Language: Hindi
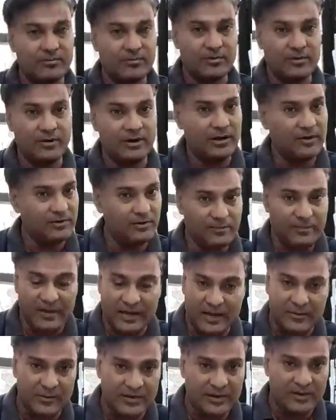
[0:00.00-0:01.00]

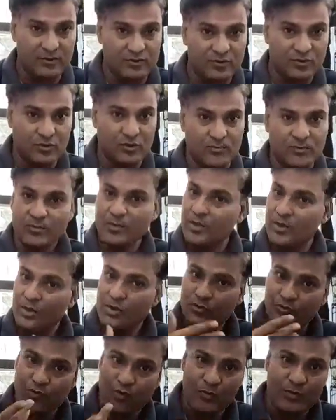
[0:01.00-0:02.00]
पहराई मैंने उसको
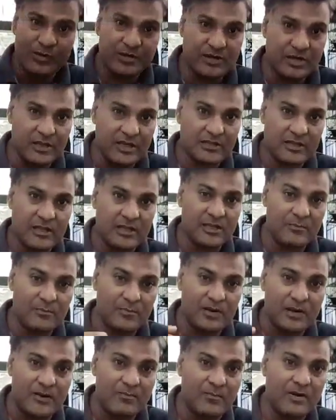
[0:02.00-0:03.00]
वो भी निकल गया था
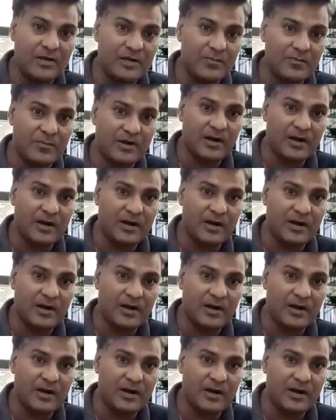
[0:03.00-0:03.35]
लगभग लगभग ये